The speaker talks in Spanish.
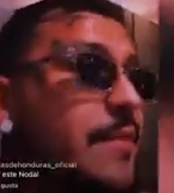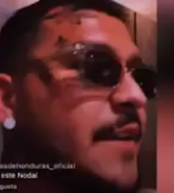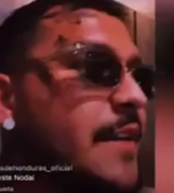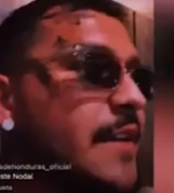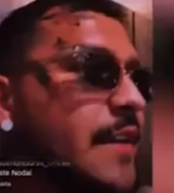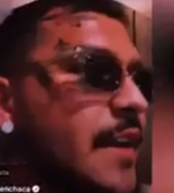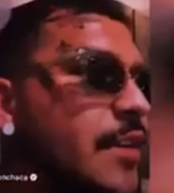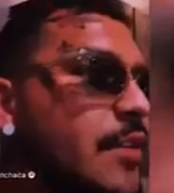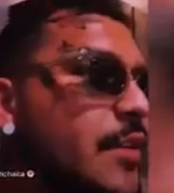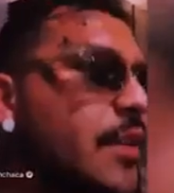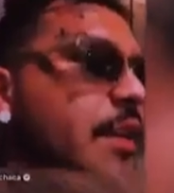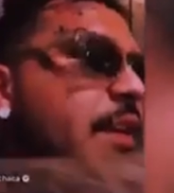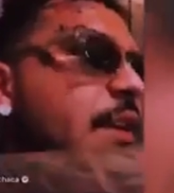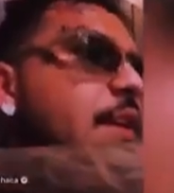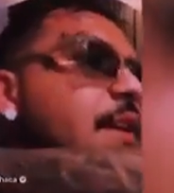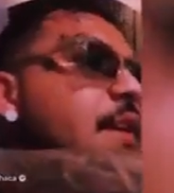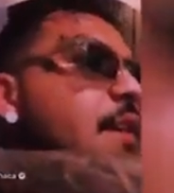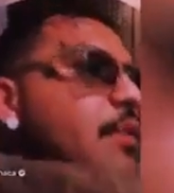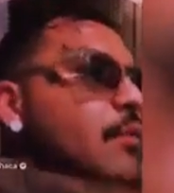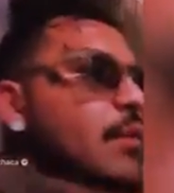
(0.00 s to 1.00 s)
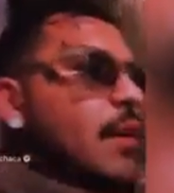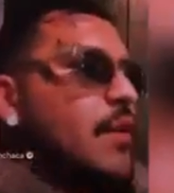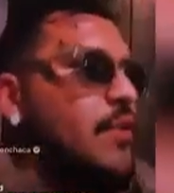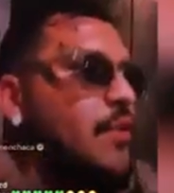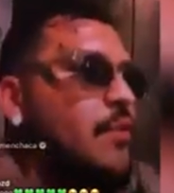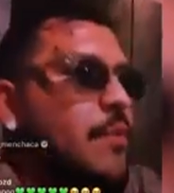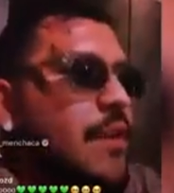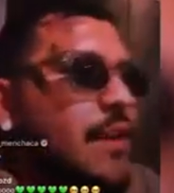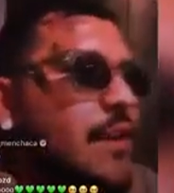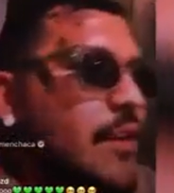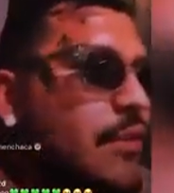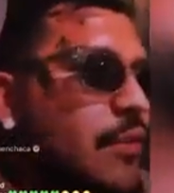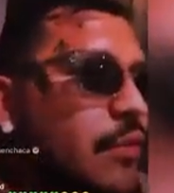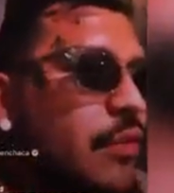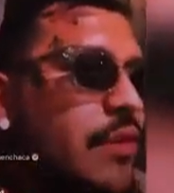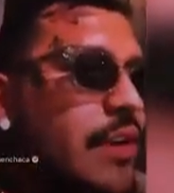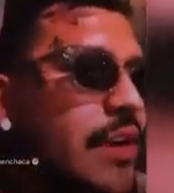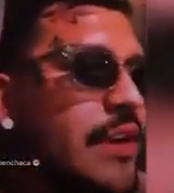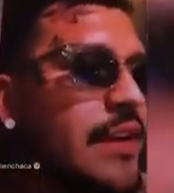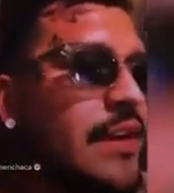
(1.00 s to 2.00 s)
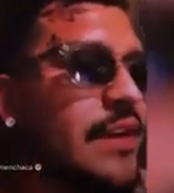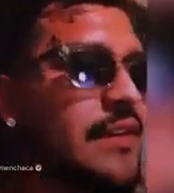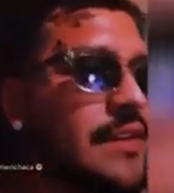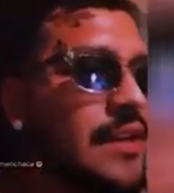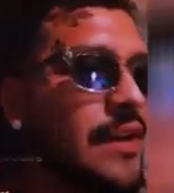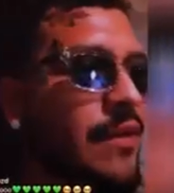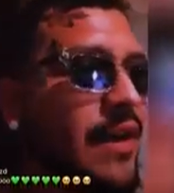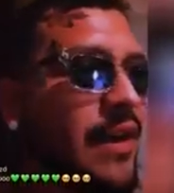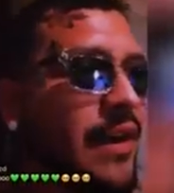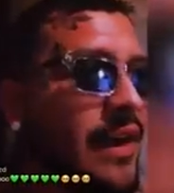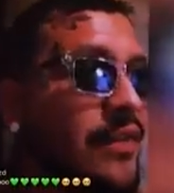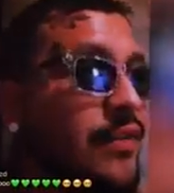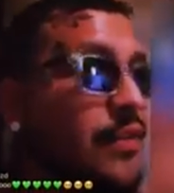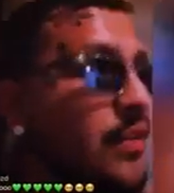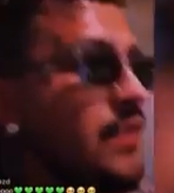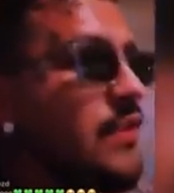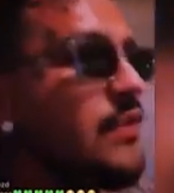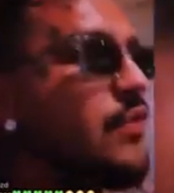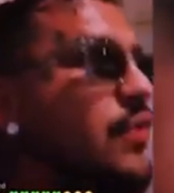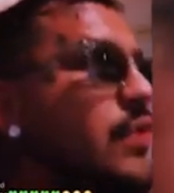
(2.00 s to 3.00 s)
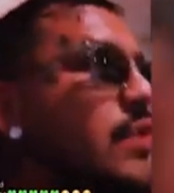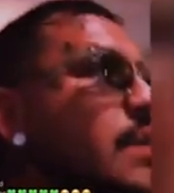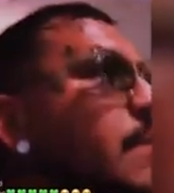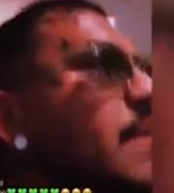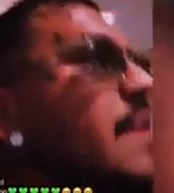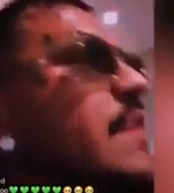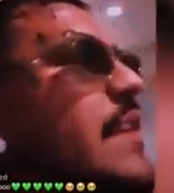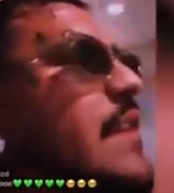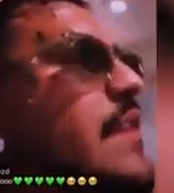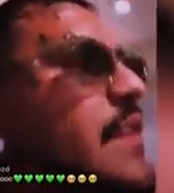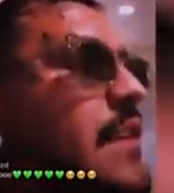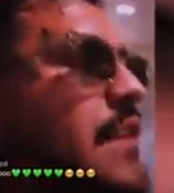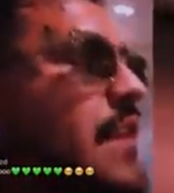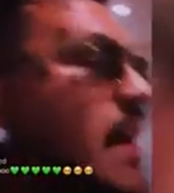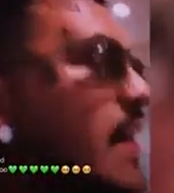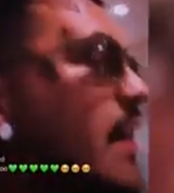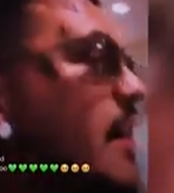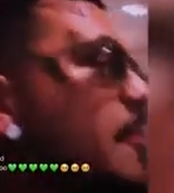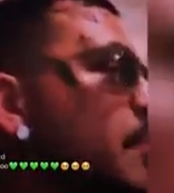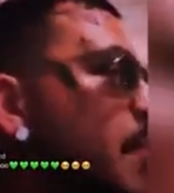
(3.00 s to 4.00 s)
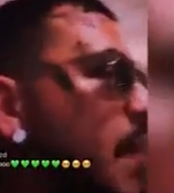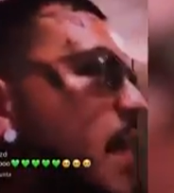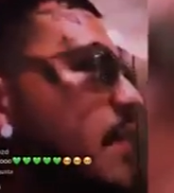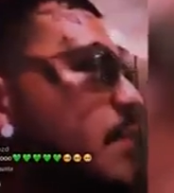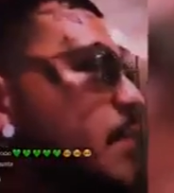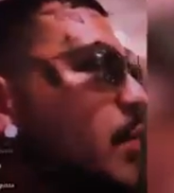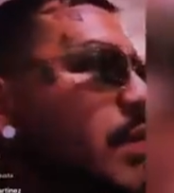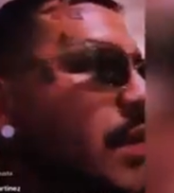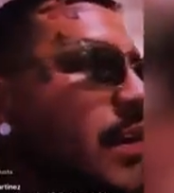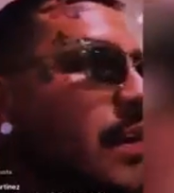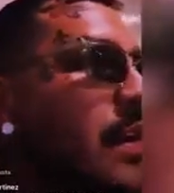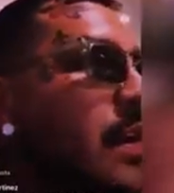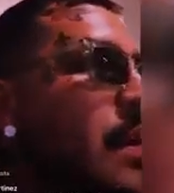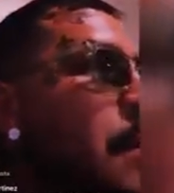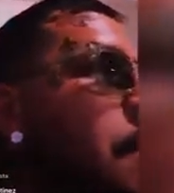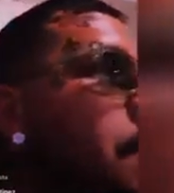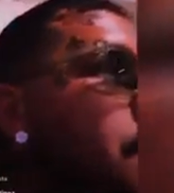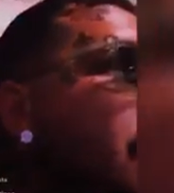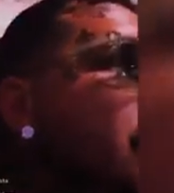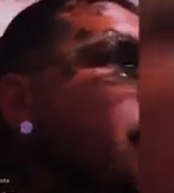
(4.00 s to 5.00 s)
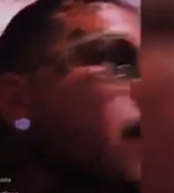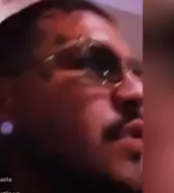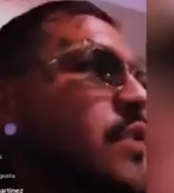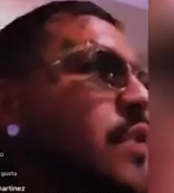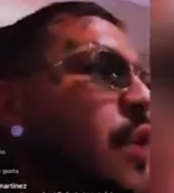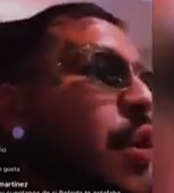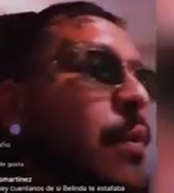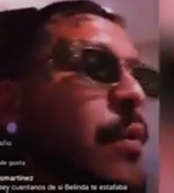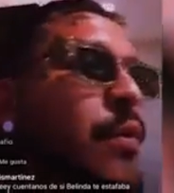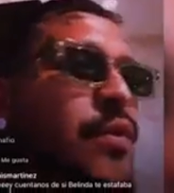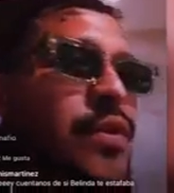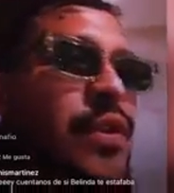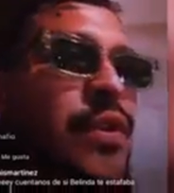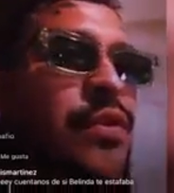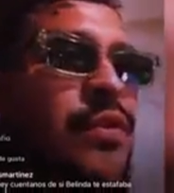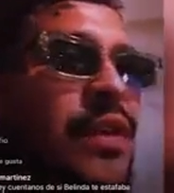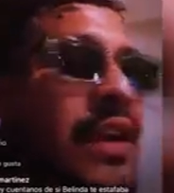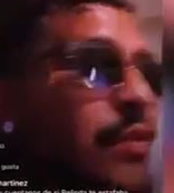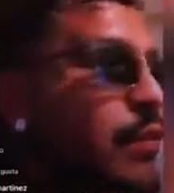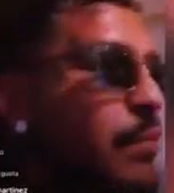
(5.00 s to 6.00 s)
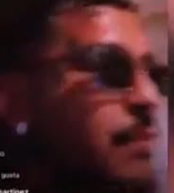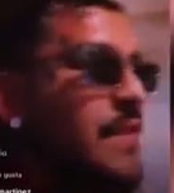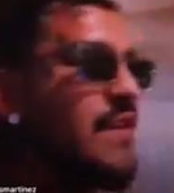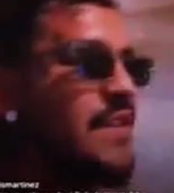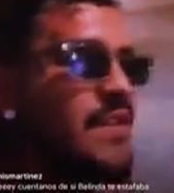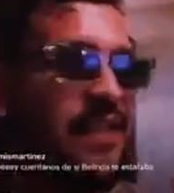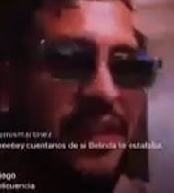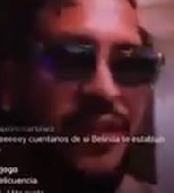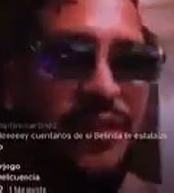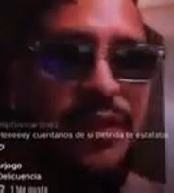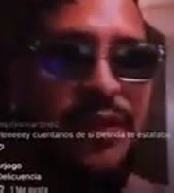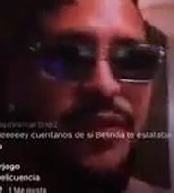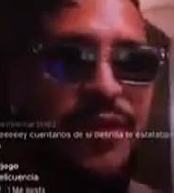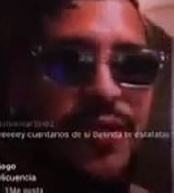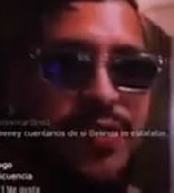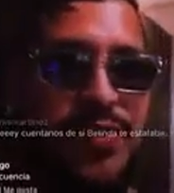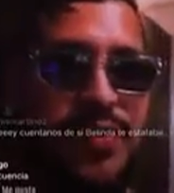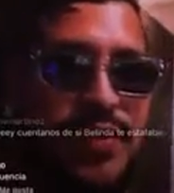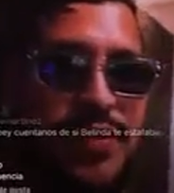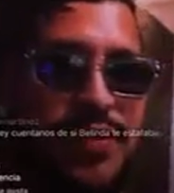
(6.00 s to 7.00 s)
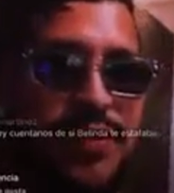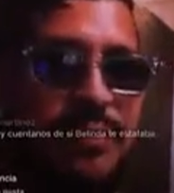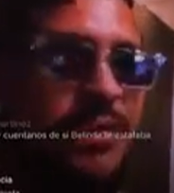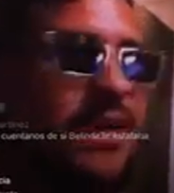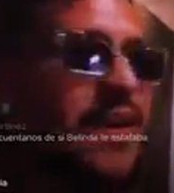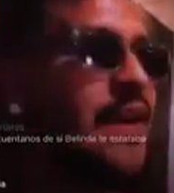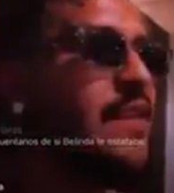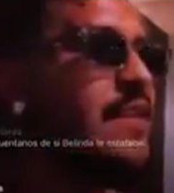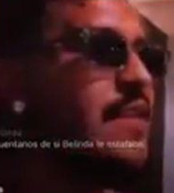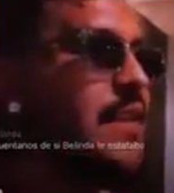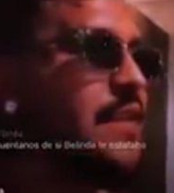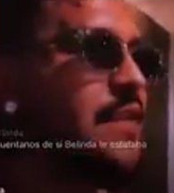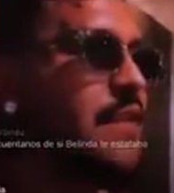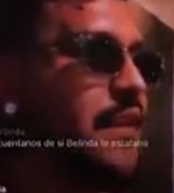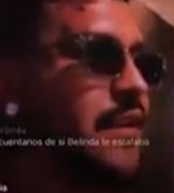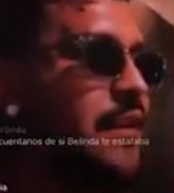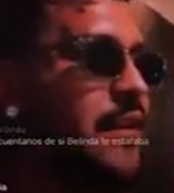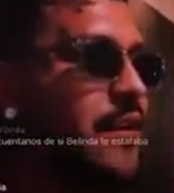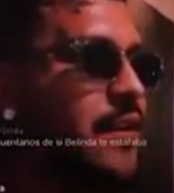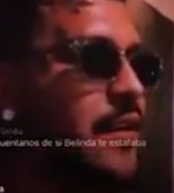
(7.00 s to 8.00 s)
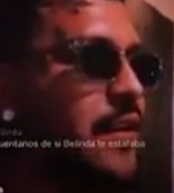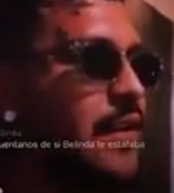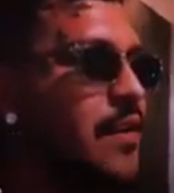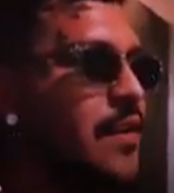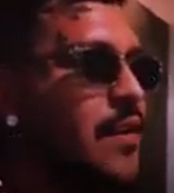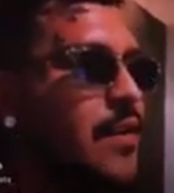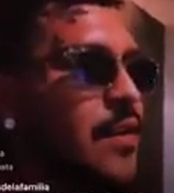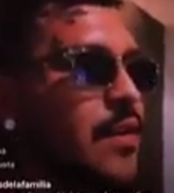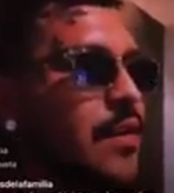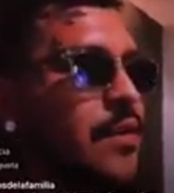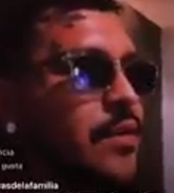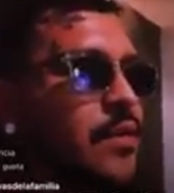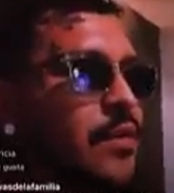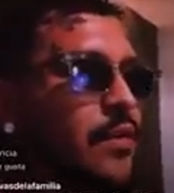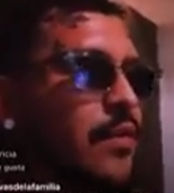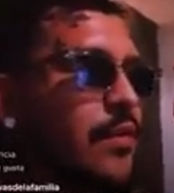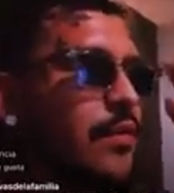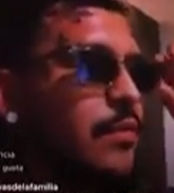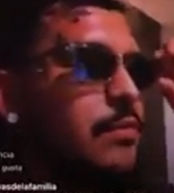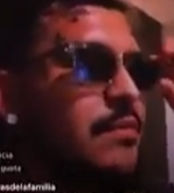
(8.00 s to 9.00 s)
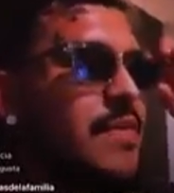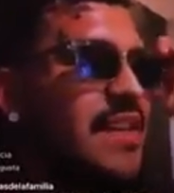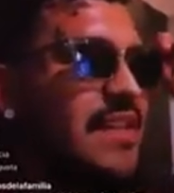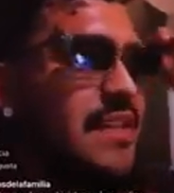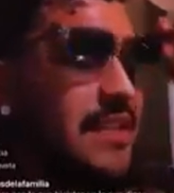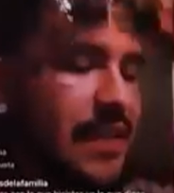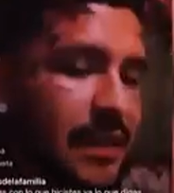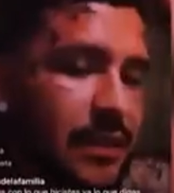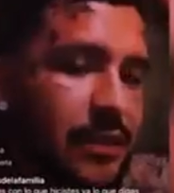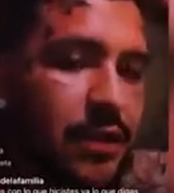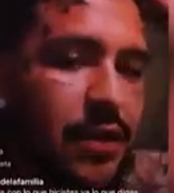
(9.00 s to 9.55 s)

tan pendejo que cuando me dijeron, ¿con quién quieres trabajar? Yo, yo sí me sentía capaz porque me ha costado mucho el lugar. Mis ídolos, para que entiendan, mis